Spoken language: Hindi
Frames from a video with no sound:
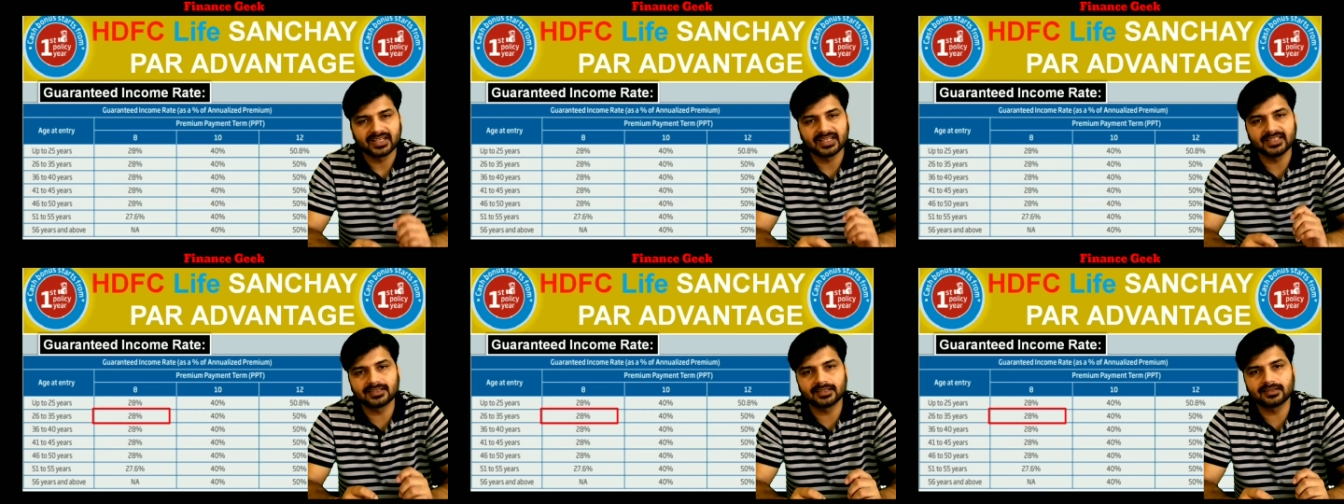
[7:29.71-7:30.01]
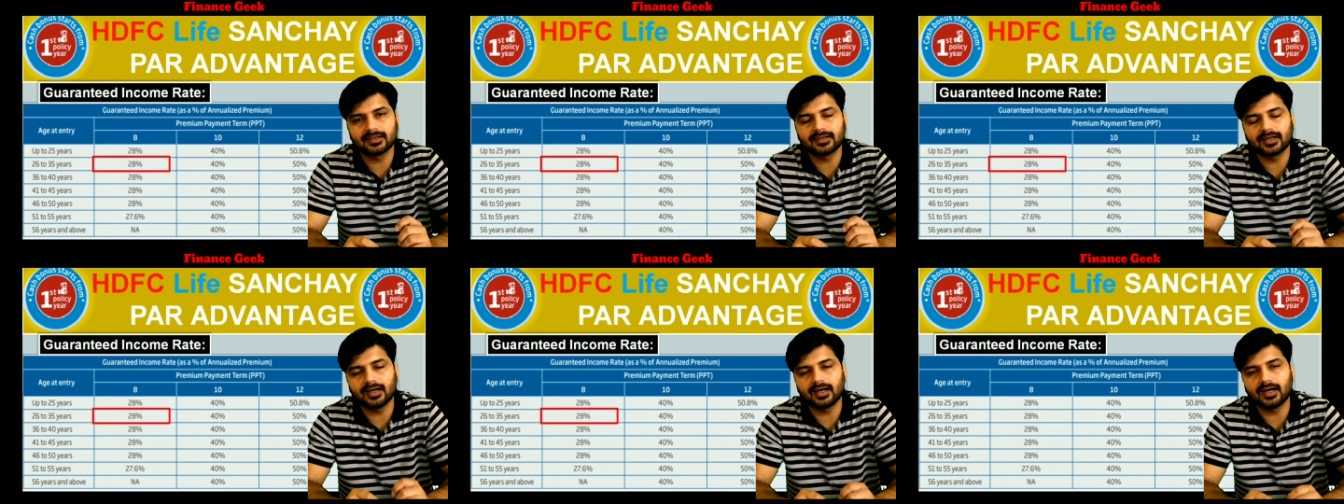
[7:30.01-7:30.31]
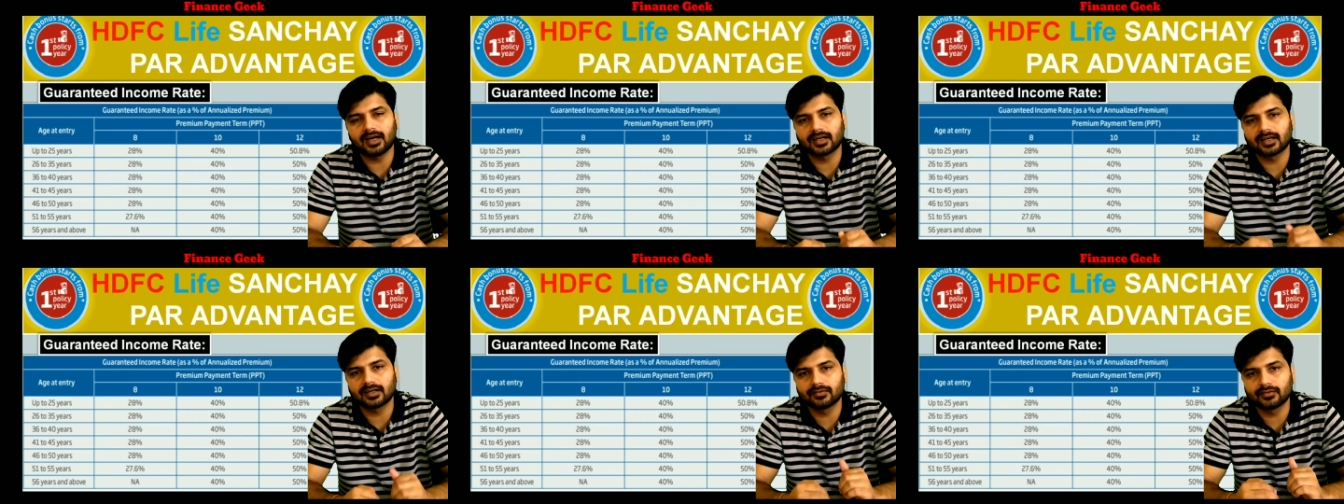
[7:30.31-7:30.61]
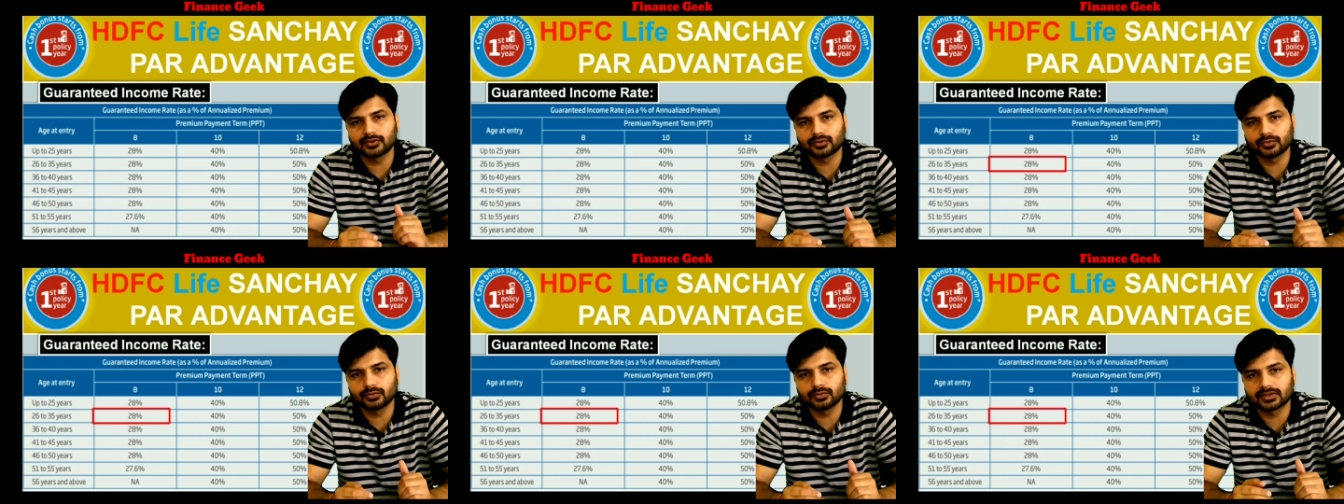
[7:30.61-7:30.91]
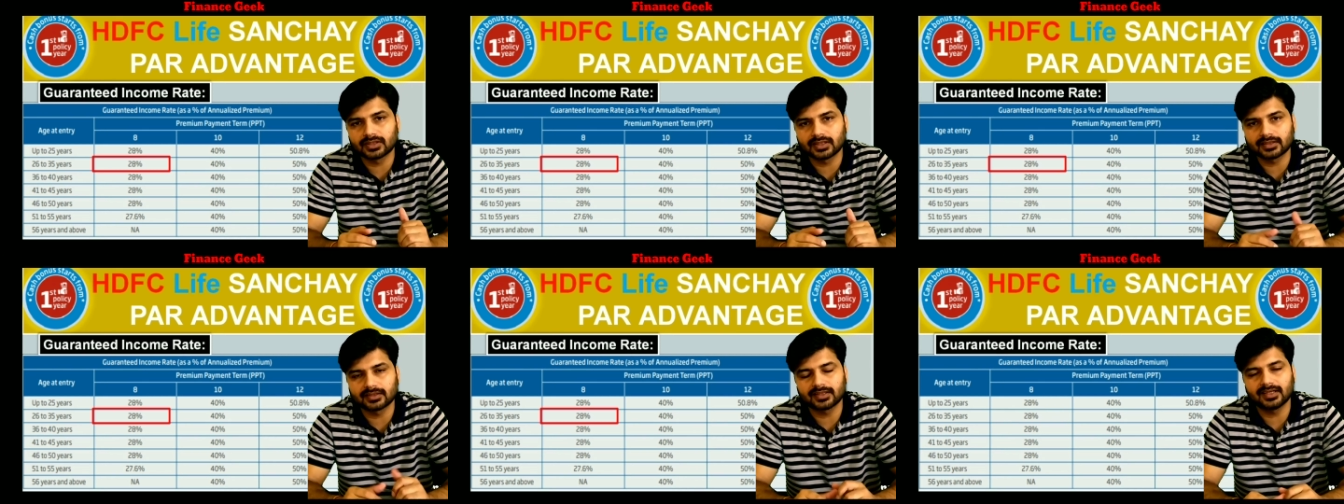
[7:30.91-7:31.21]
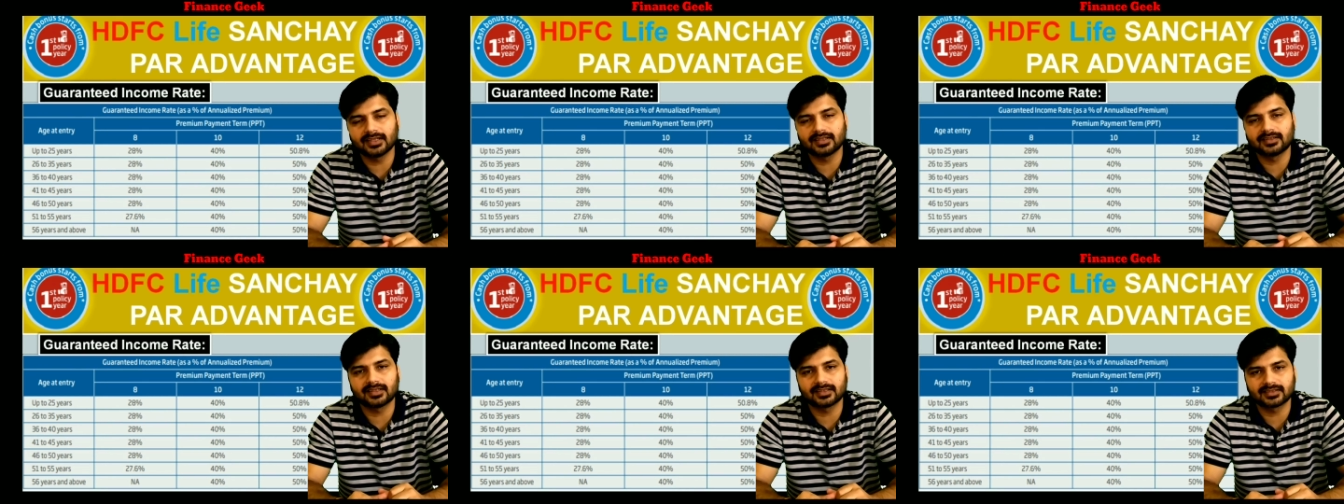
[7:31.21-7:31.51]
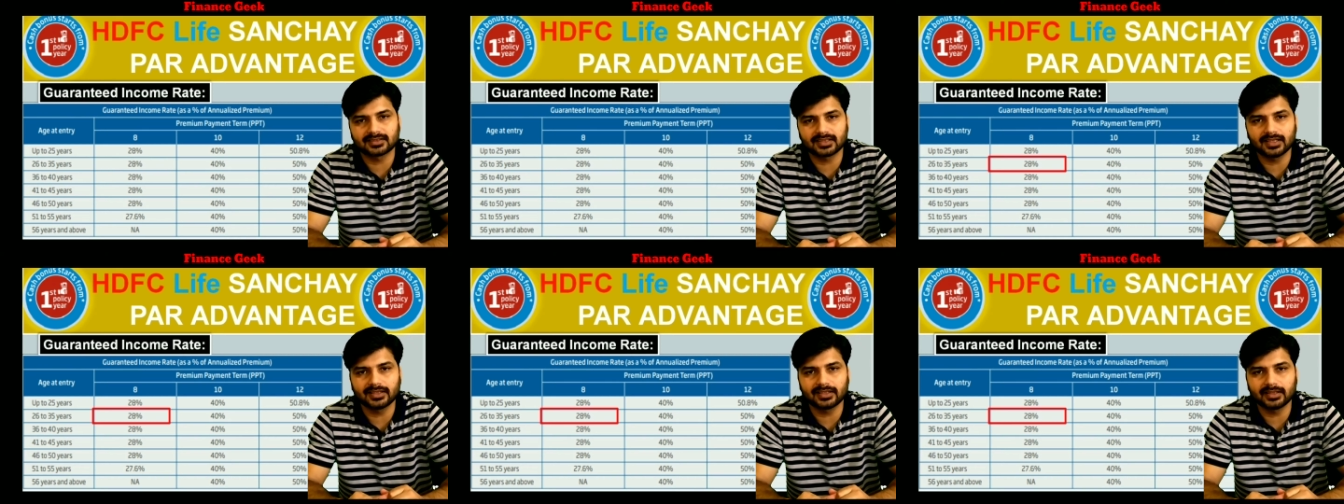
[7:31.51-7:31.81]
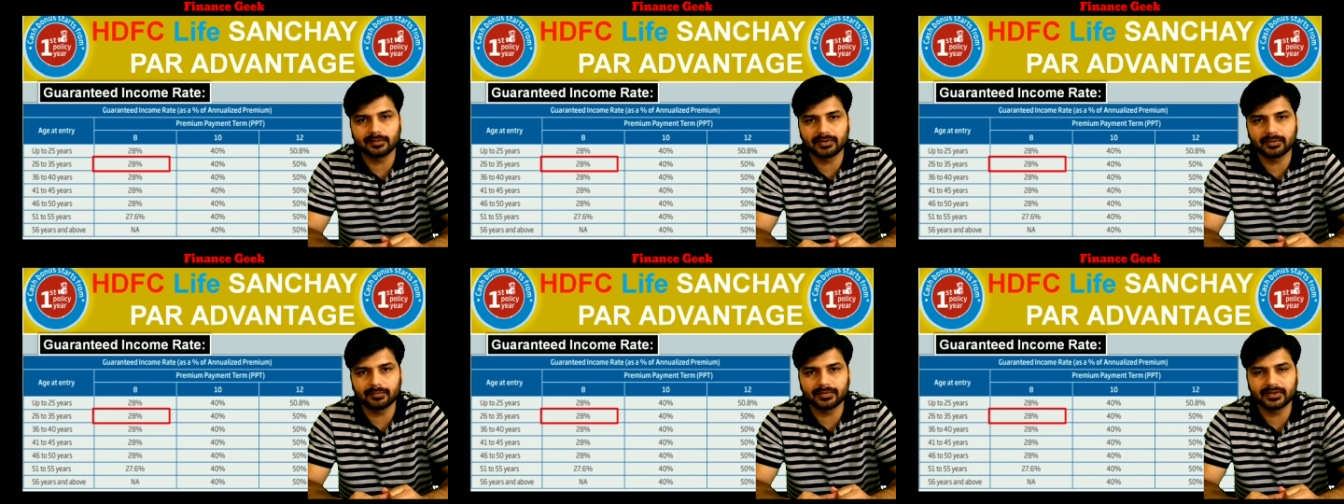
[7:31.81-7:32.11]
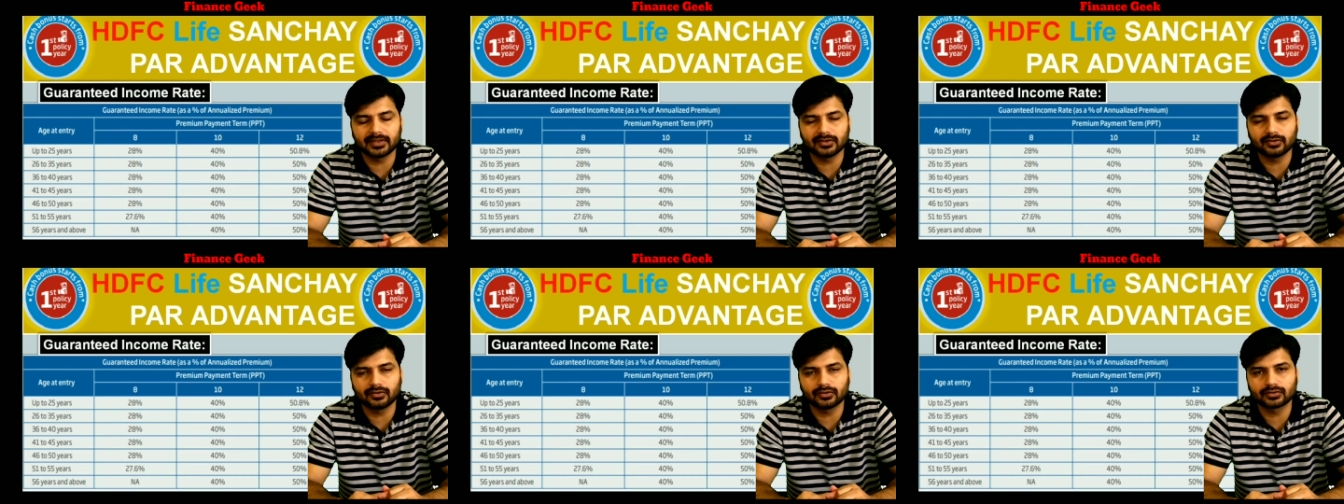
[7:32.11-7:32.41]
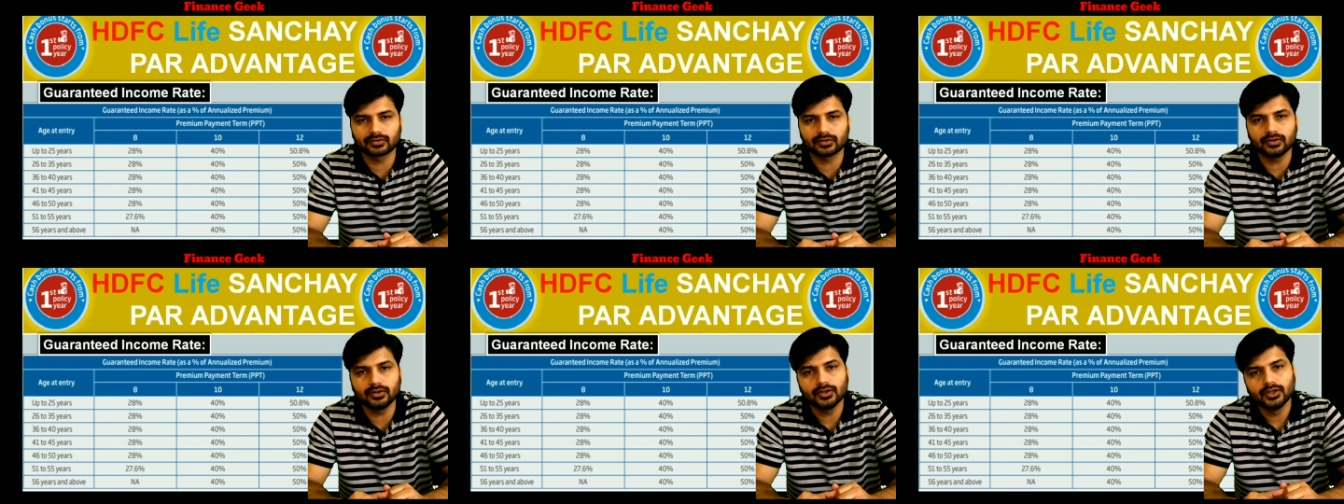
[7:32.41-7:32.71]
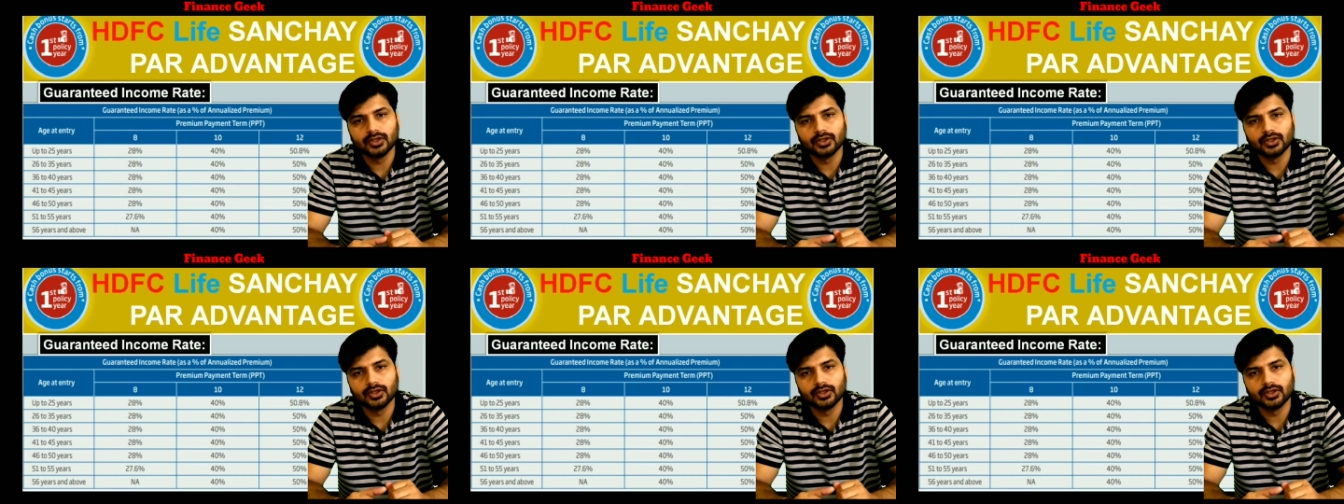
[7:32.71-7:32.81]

इसी तरह अगर वो चूज करता है दस साल की पीपीटी दोस्तों